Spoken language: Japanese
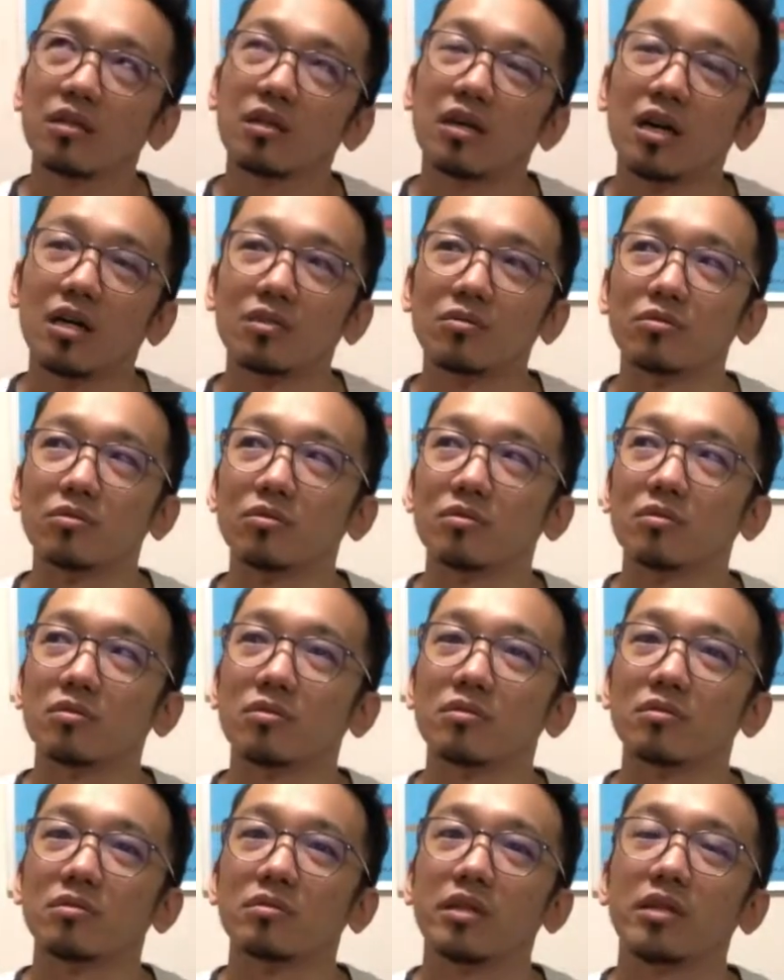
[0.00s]
あの
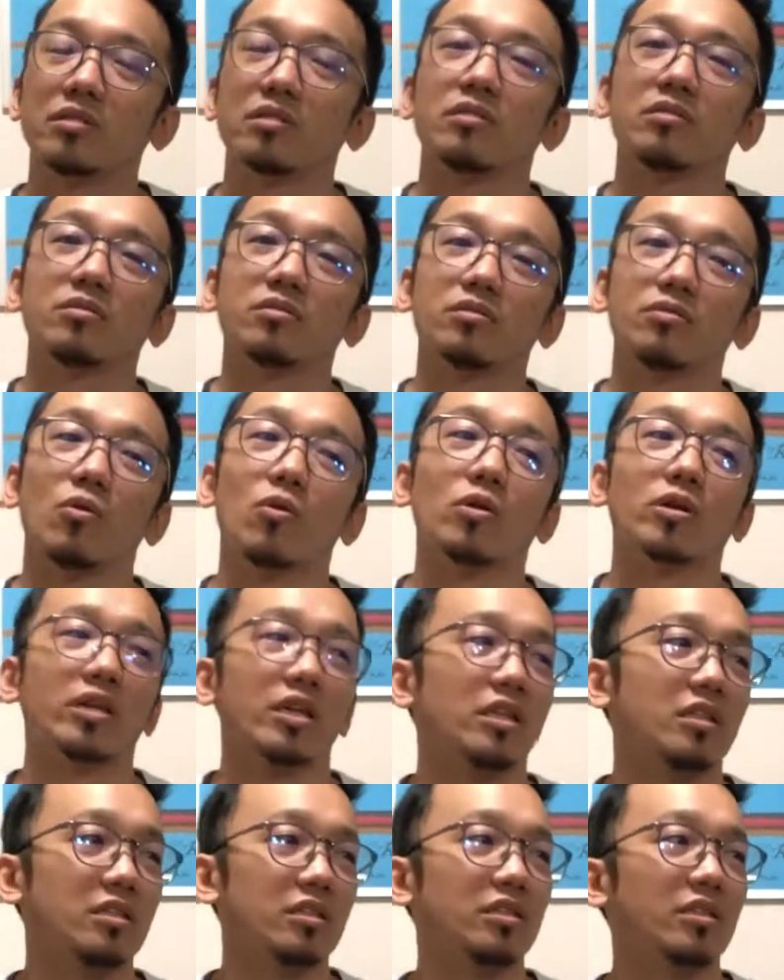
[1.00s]
ス n s
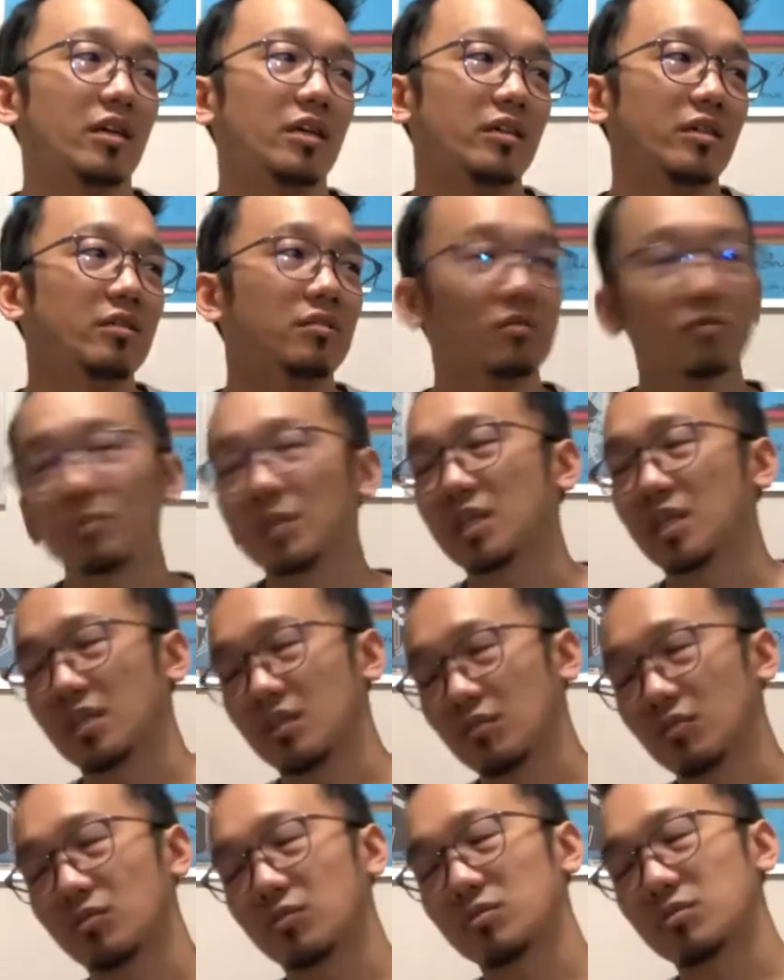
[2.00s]
OK にしたいですみたい
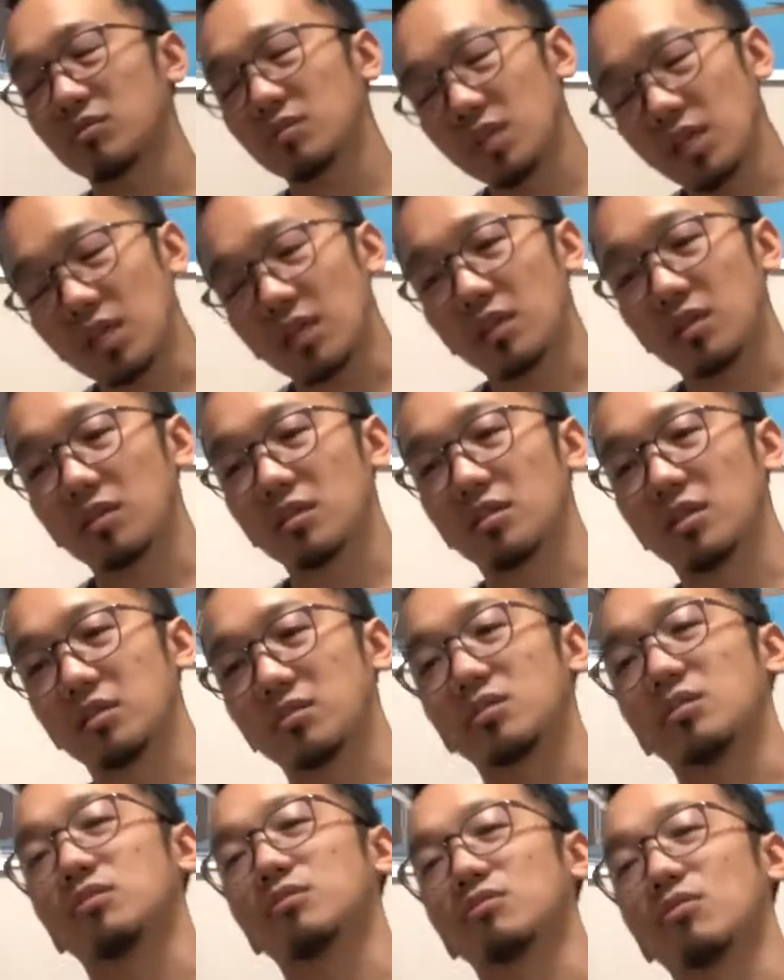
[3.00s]
なことで
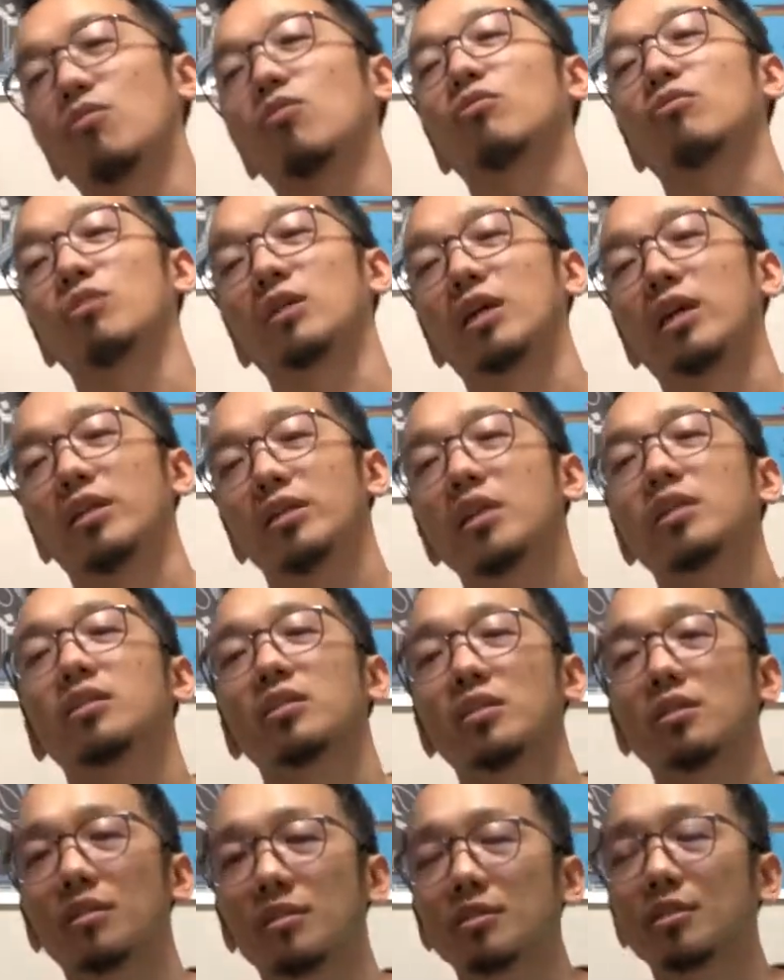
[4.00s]
SNS OK で
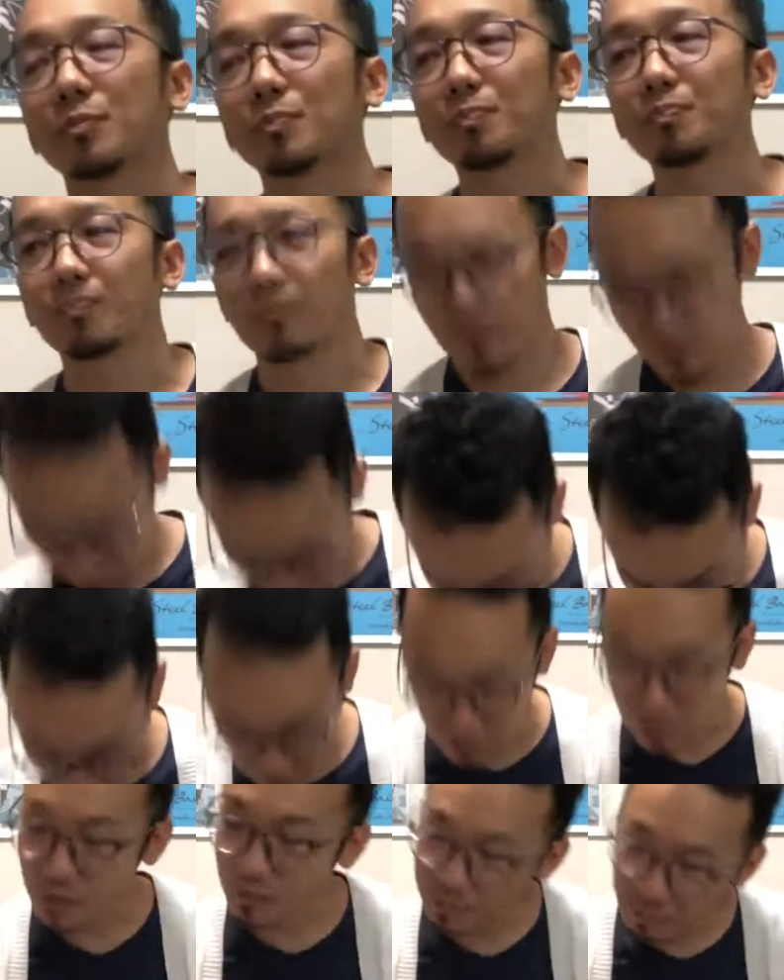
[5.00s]
スタートしたです、
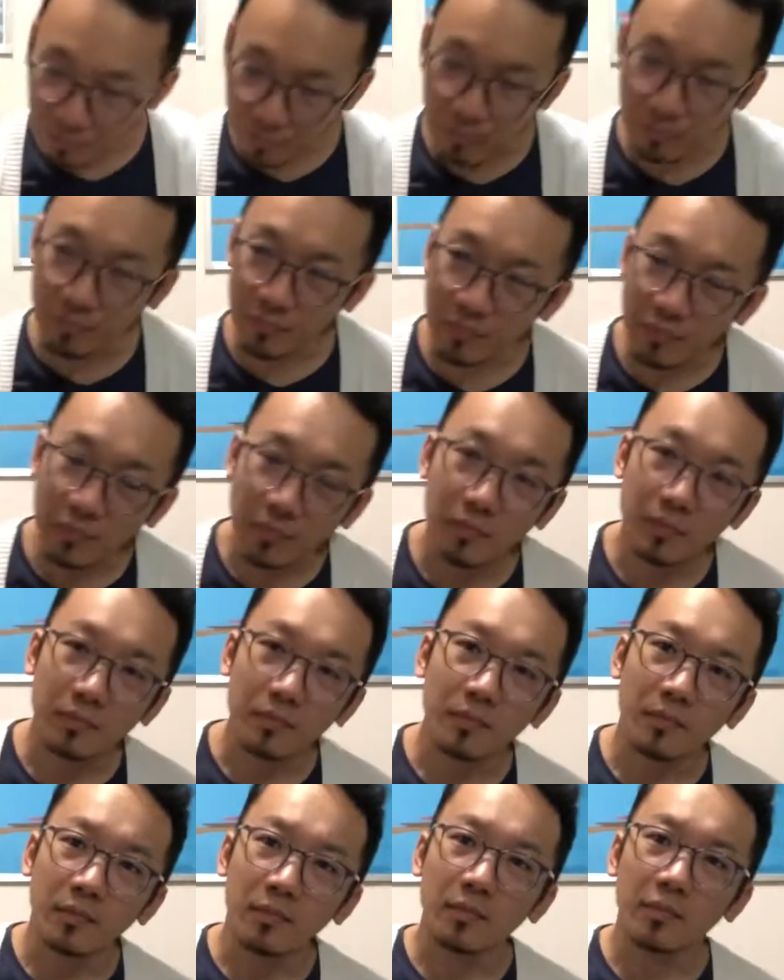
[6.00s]
あな
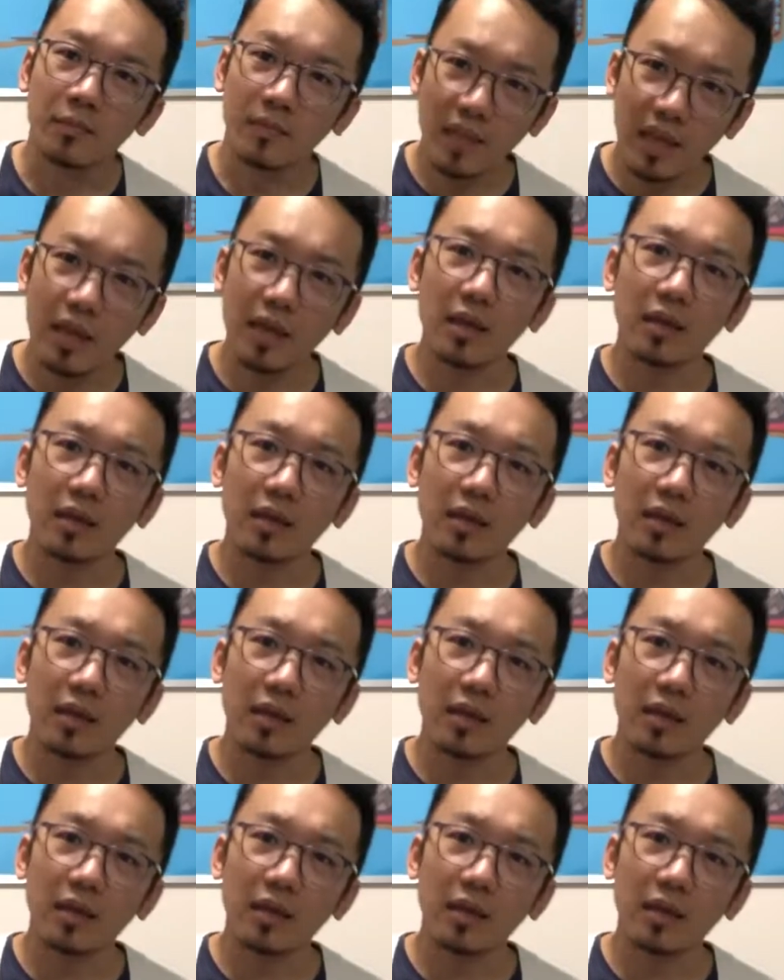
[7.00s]
るほどで